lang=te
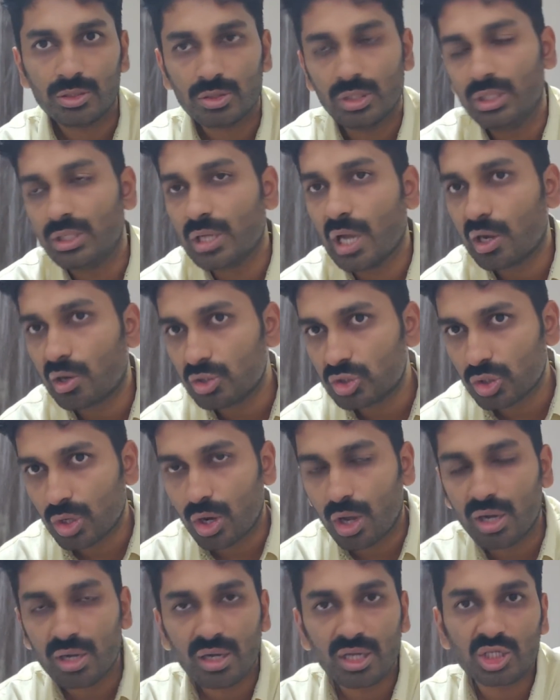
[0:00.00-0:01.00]
సో ఇంకా కొంచెం
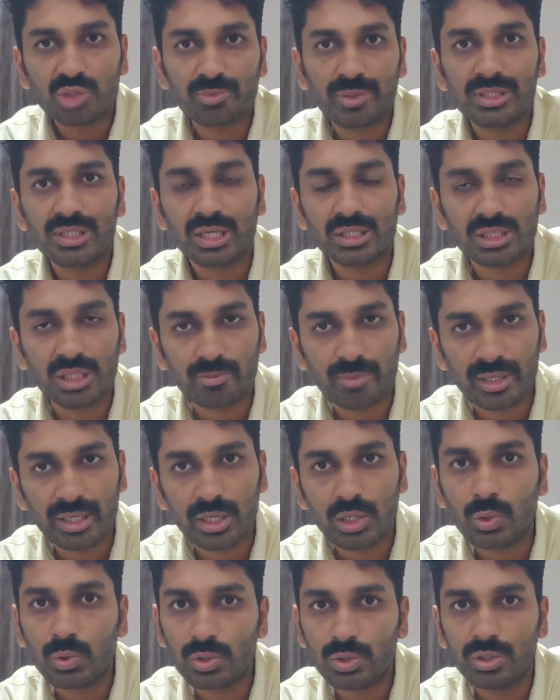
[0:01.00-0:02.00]
లాంగర్ స్పెల్స్ అక్షర్
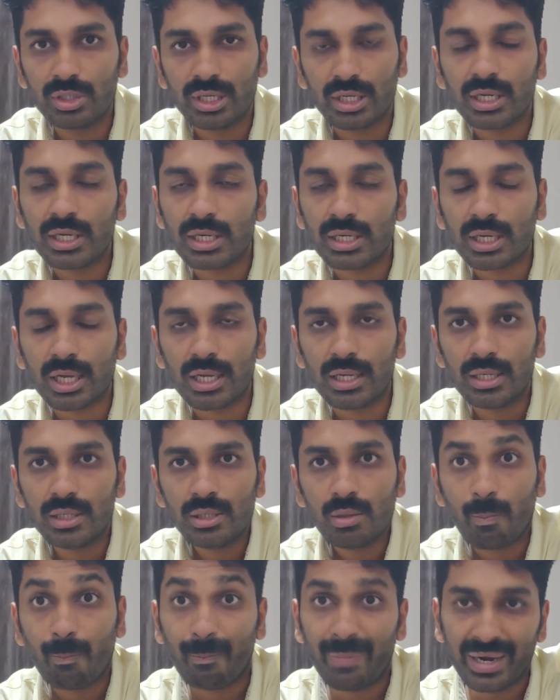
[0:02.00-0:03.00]
పటేల్ ఉండుంటే కనుక
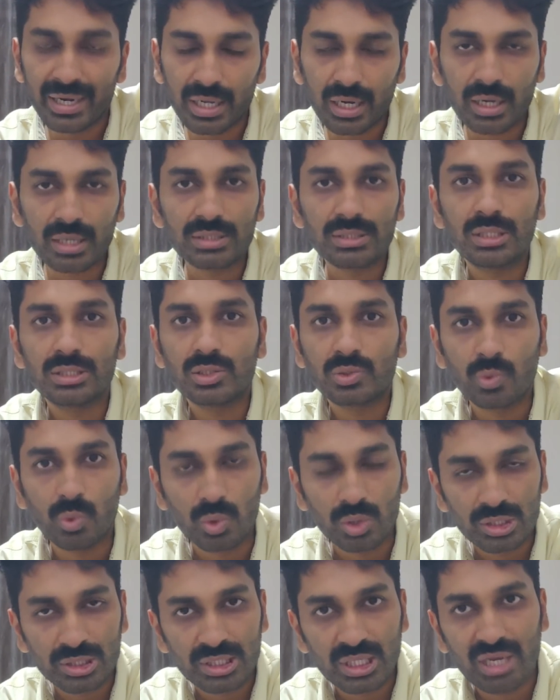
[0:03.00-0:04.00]
బెటర్ రిజల్ట్స్
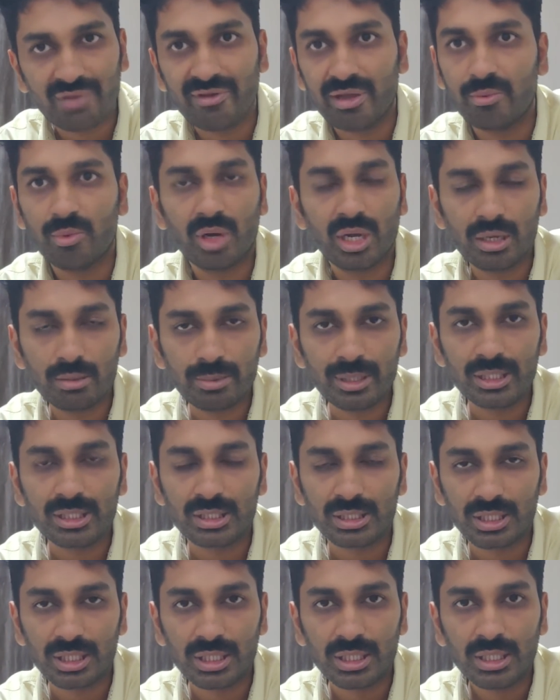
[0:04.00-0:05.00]
వచ్చేవేమో
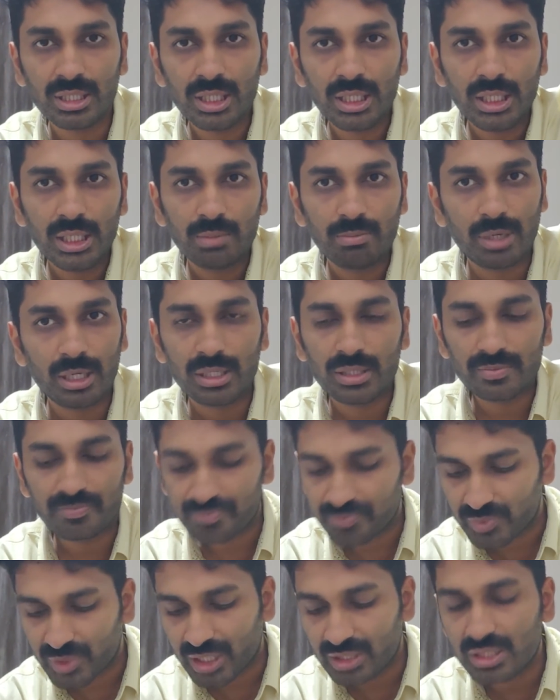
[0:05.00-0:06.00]
అనిపించింది బట్
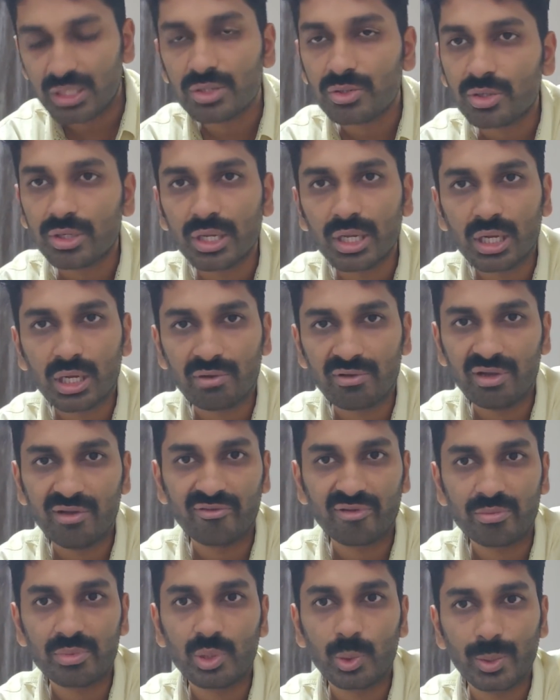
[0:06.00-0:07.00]
నథింగ్ టు టేక్ అవే
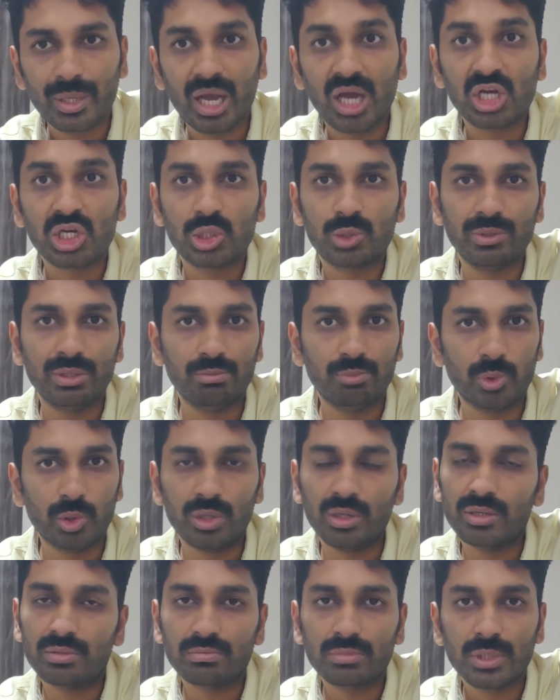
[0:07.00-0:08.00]
ఫ్రమ్ ద వే అశ్విన్
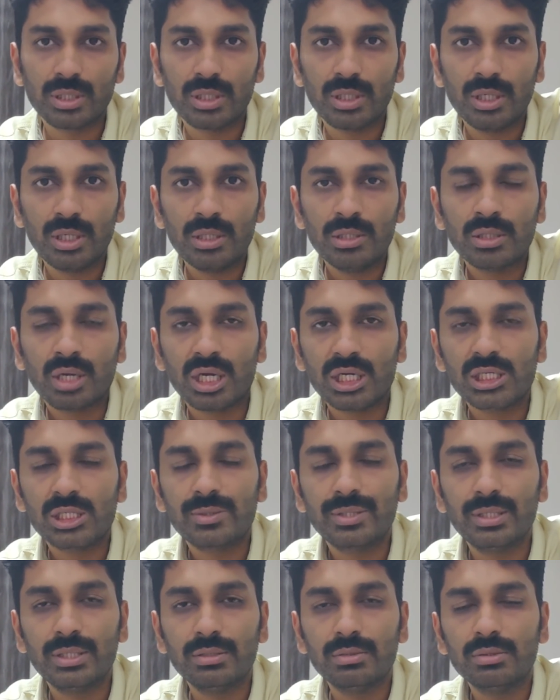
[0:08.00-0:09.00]
బోల్ట్
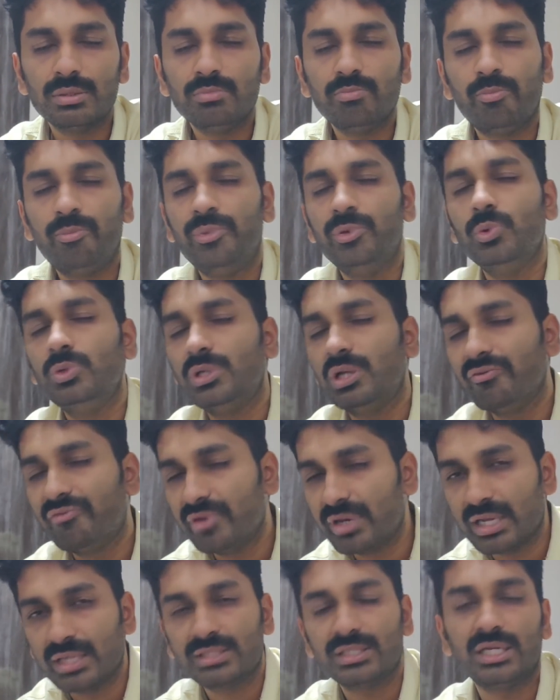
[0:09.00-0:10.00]
అశ్విన్
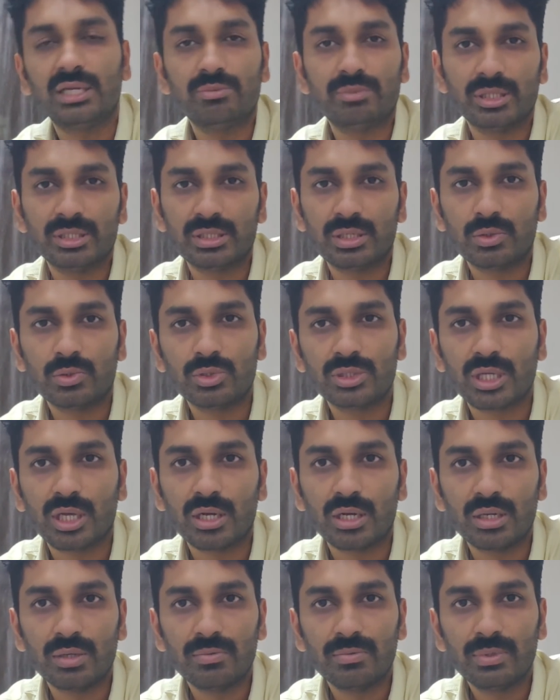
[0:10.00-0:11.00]
బ్యూటిఫుల్గా సెటప్ చేశాడు
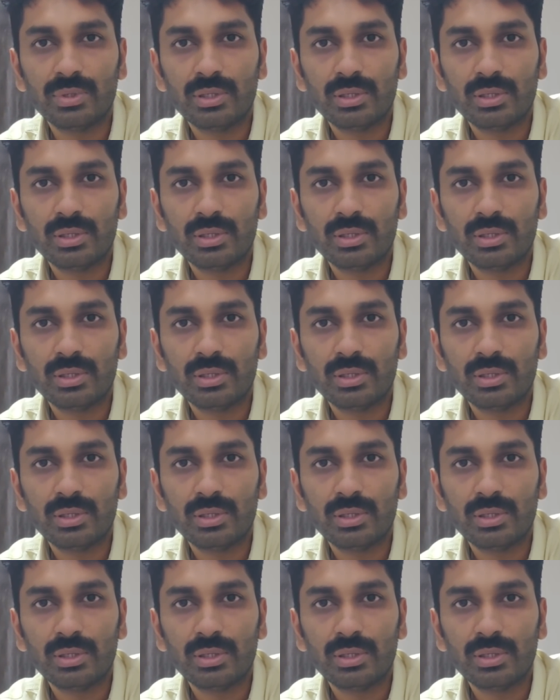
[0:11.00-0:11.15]
కుసాల్ని